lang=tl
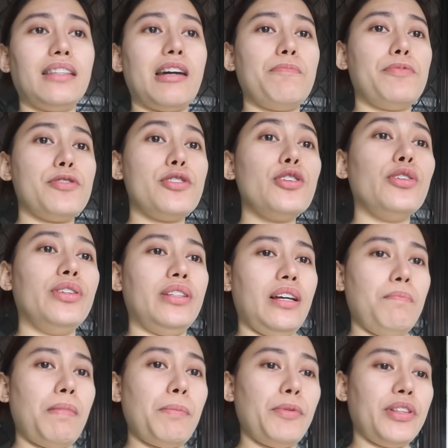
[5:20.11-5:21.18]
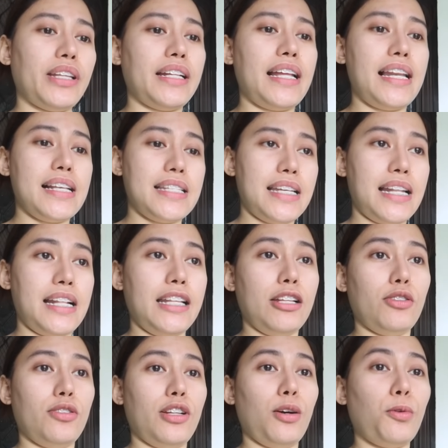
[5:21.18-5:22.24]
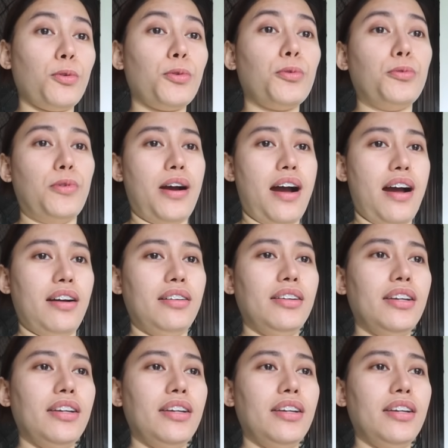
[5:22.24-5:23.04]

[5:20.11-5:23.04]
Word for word: Tapos yun, nagpapunta na lang sila dito ng kukuha.